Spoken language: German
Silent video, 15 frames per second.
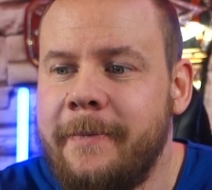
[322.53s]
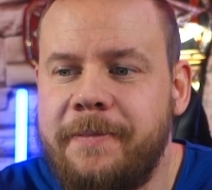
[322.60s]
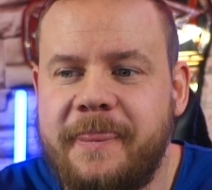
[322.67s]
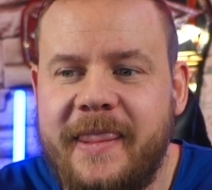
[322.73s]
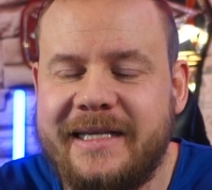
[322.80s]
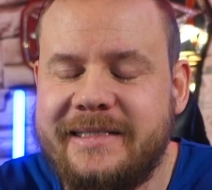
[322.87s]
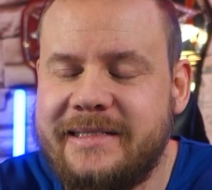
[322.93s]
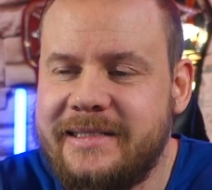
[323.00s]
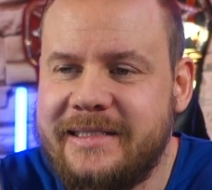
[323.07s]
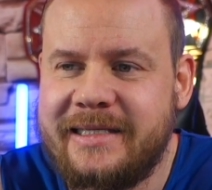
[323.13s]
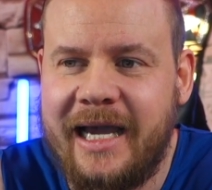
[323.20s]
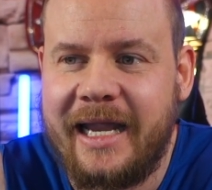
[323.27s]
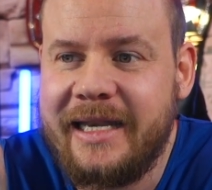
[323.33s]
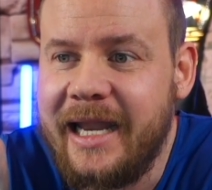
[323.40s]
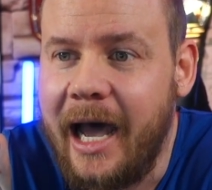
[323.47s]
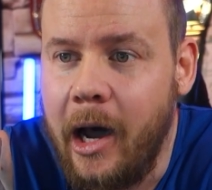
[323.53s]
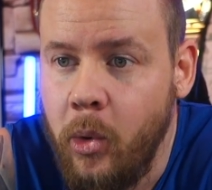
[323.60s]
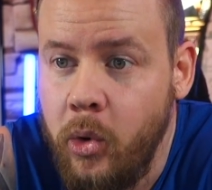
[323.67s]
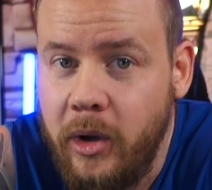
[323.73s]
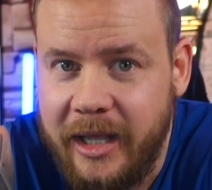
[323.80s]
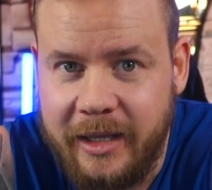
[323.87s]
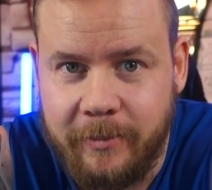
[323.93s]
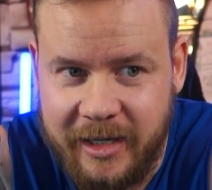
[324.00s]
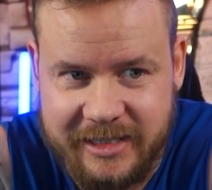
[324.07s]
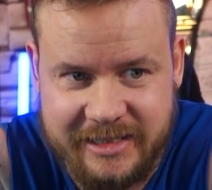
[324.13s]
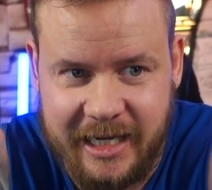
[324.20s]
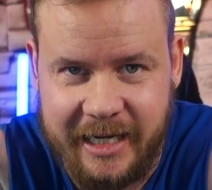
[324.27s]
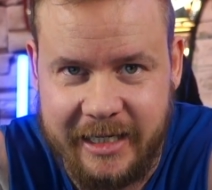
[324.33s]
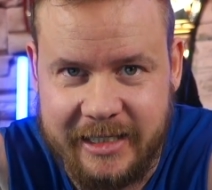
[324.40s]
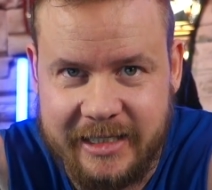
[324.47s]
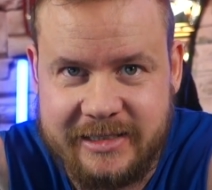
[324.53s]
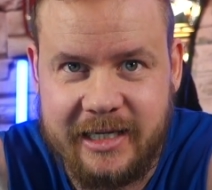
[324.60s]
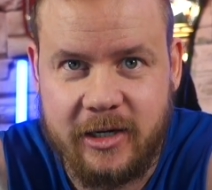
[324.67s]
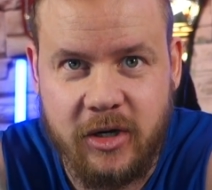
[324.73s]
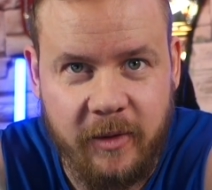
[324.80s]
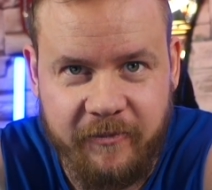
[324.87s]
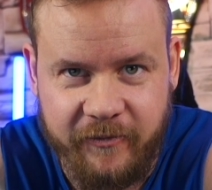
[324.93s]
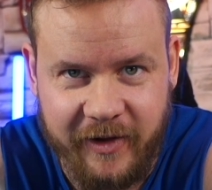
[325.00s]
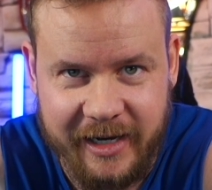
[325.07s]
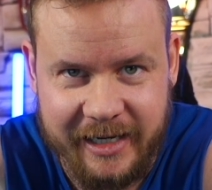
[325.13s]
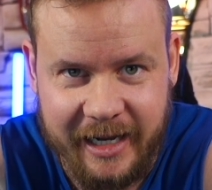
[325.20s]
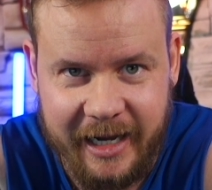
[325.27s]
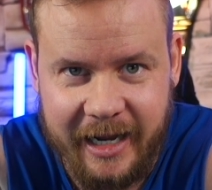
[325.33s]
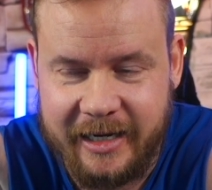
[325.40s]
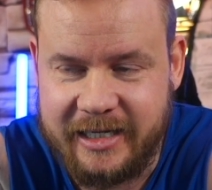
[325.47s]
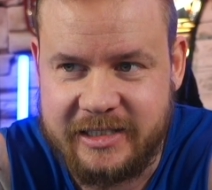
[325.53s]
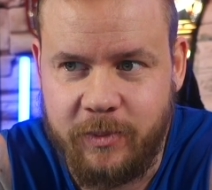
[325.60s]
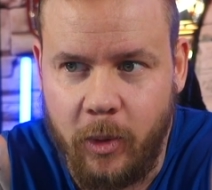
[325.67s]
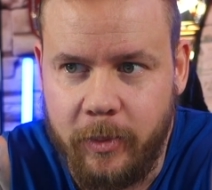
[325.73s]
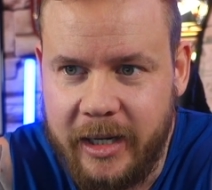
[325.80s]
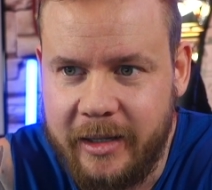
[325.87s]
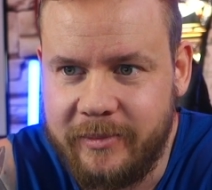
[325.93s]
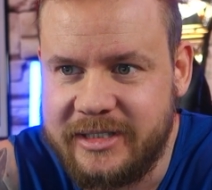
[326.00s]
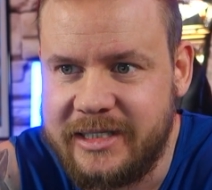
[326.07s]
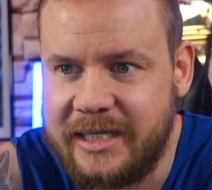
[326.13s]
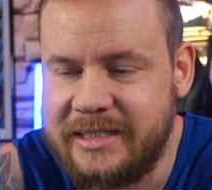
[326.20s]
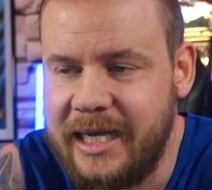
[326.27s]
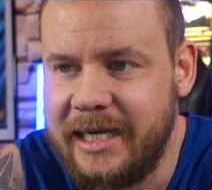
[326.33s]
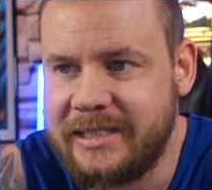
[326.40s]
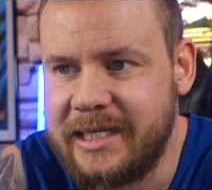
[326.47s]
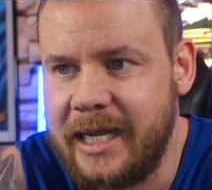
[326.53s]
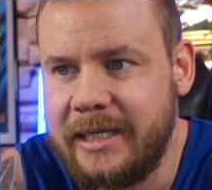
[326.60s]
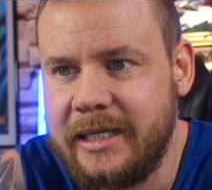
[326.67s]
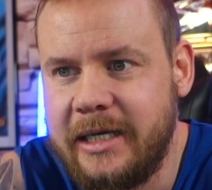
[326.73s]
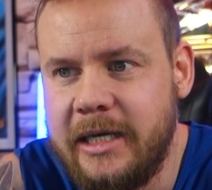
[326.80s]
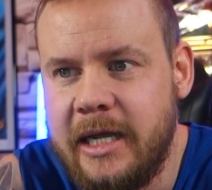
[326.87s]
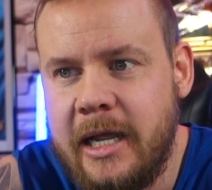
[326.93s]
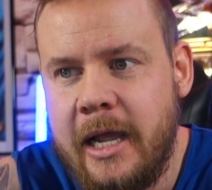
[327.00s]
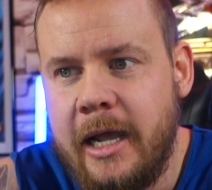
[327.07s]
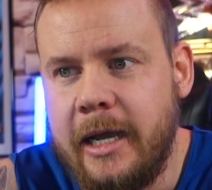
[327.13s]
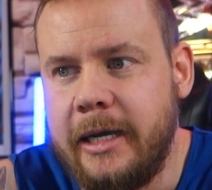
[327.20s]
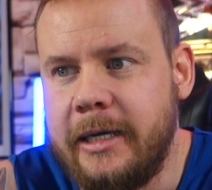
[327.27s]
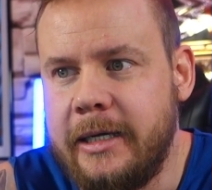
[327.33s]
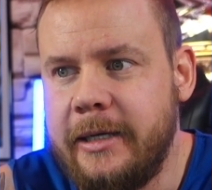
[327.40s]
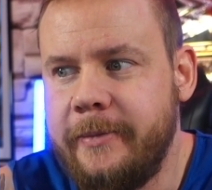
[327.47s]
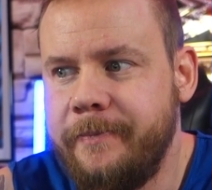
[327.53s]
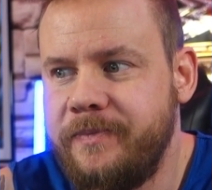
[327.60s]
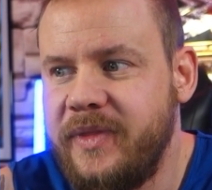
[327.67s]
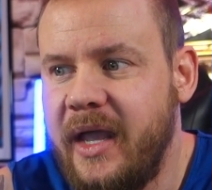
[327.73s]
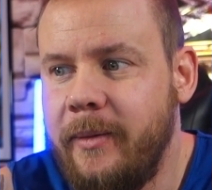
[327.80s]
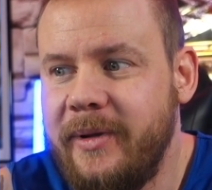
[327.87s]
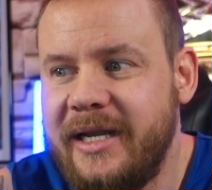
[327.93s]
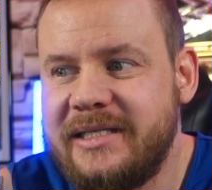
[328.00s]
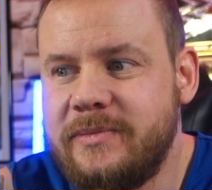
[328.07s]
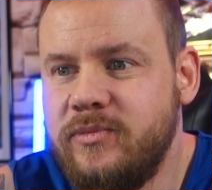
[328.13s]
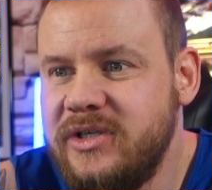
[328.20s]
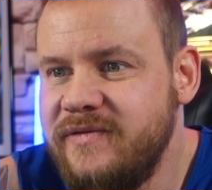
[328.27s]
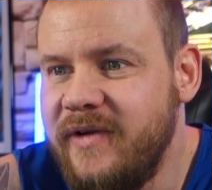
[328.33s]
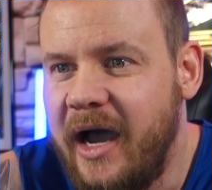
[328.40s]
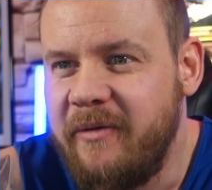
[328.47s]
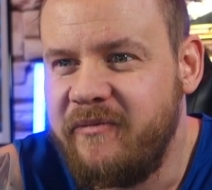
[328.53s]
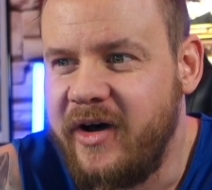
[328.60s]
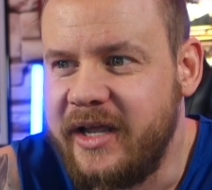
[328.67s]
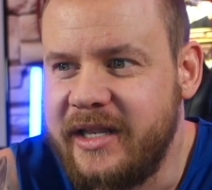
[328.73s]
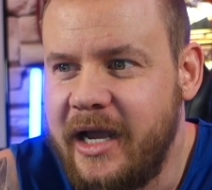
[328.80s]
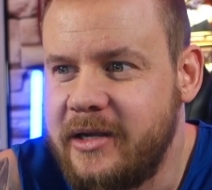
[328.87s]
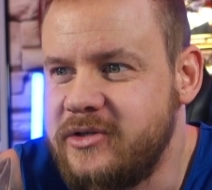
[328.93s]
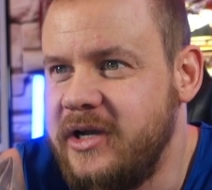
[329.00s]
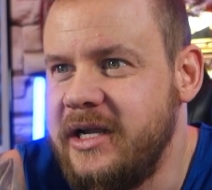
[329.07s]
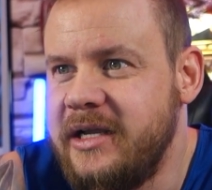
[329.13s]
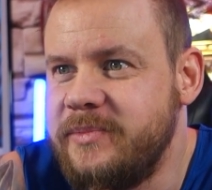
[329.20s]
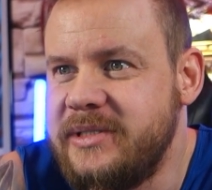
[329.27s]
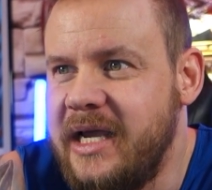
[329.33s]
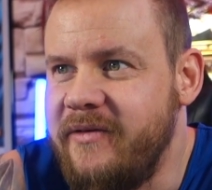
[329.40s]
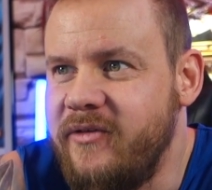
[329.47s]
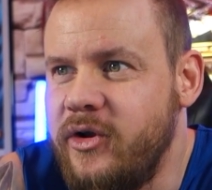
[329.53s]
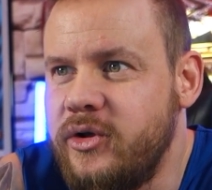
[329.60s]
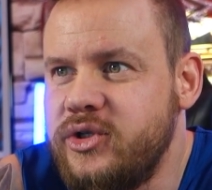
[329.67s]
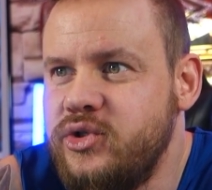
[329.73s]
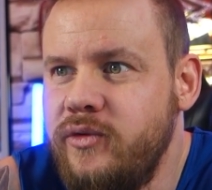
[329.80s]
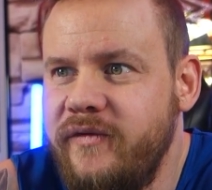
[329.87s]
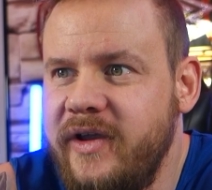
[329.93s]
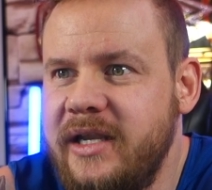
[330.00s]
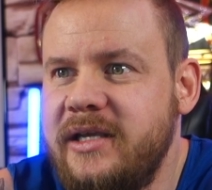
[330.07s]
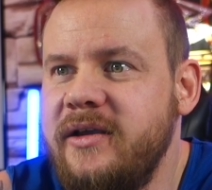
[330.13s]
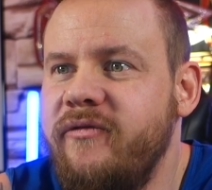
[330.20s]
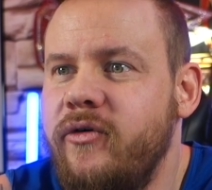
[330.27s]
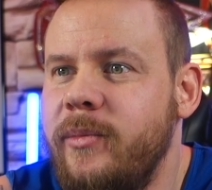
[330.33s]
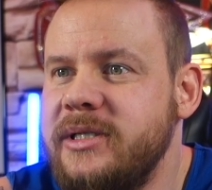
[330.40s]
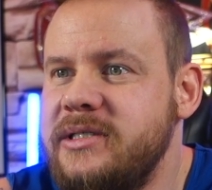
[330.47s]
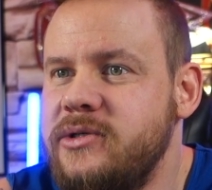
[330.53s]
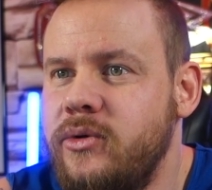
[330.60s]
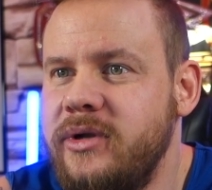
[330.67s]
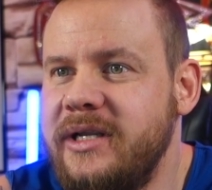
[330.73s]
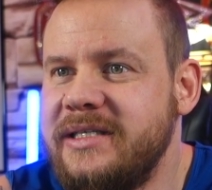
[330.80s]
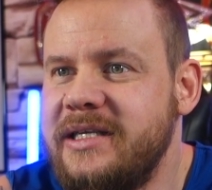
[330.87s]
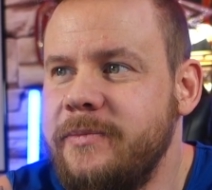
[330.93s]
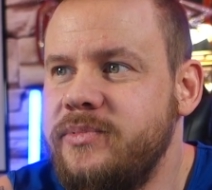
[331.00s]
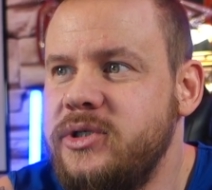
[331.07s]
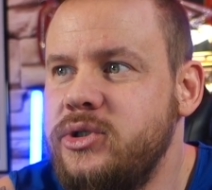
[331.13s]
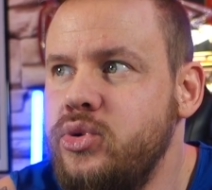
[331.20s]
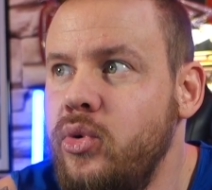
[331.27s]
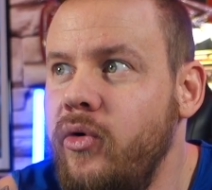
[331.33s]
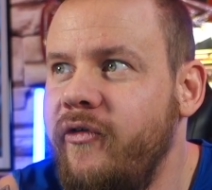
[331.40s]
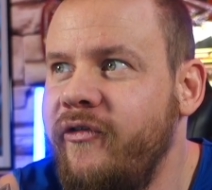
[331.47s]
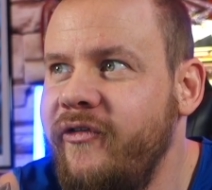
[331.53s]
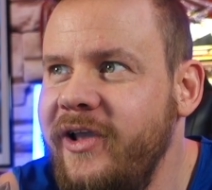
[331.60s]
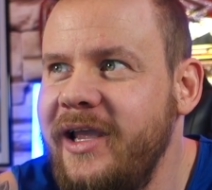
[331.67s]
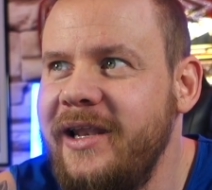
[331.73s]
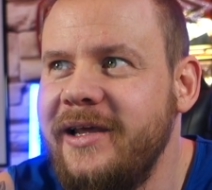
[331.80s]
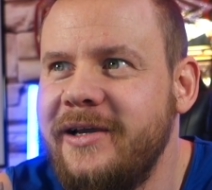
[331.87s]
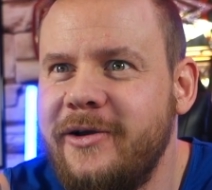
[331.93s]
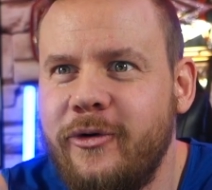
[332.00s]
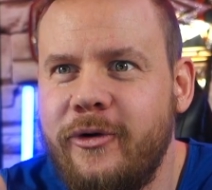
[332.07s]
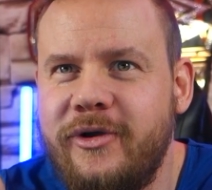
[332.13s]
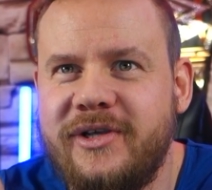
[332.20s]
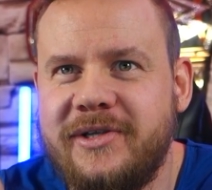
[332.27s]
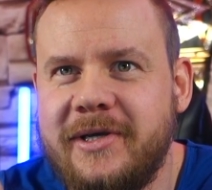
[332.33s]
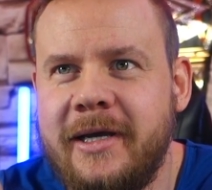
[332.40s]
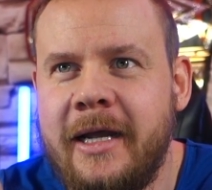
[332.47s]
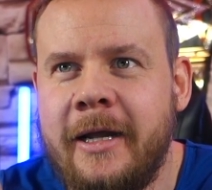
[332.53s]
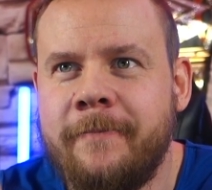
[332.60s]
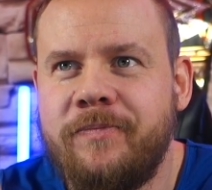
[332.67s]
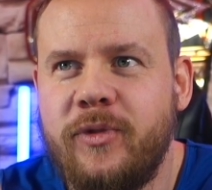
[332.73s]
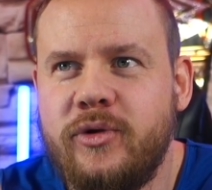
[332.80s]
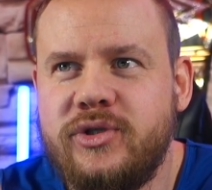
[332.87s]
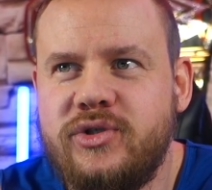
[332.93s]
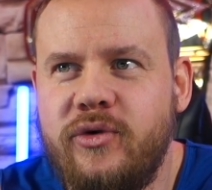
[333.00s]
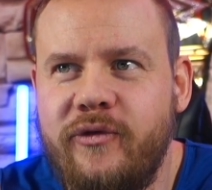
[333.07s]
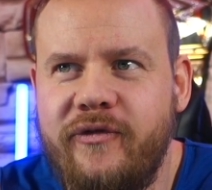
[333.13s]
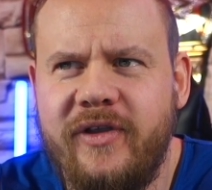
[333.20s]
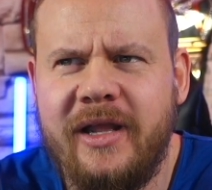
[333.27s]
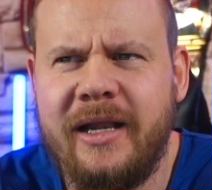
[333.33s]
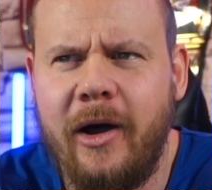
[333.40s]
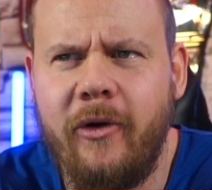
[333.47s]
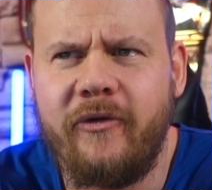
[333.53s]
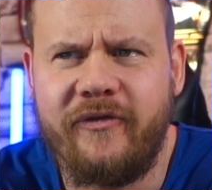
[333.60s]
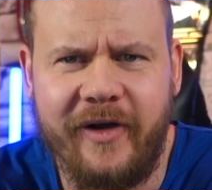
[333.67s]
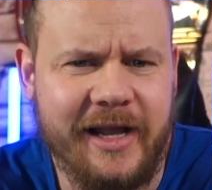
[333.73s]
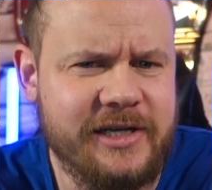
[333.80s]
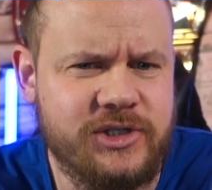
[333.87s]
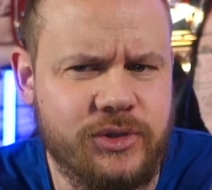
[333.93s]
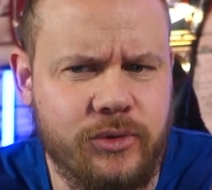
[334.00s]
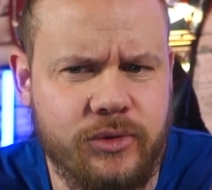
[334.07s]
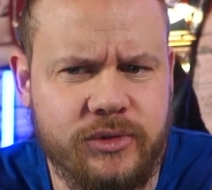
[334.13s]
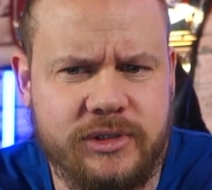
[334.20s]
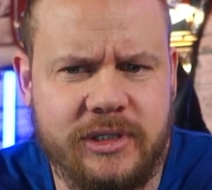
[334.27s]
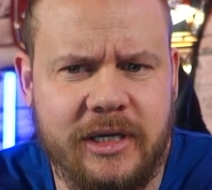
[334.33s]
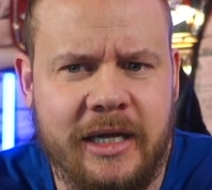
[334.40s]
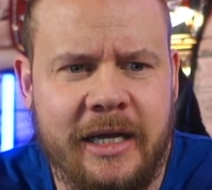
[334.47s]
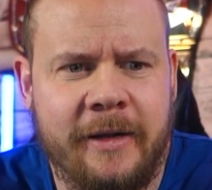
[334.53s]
Das kann auch immer sein, dass der Kopf halt eher das Problem ist als alles andere. Ähm, aber das müssen wir abwarten. Aktuell gibt es einfach noch zu wenig Informationen. Es gibt zu viele Gerüchte und zu viel auch falsche Gerüchte.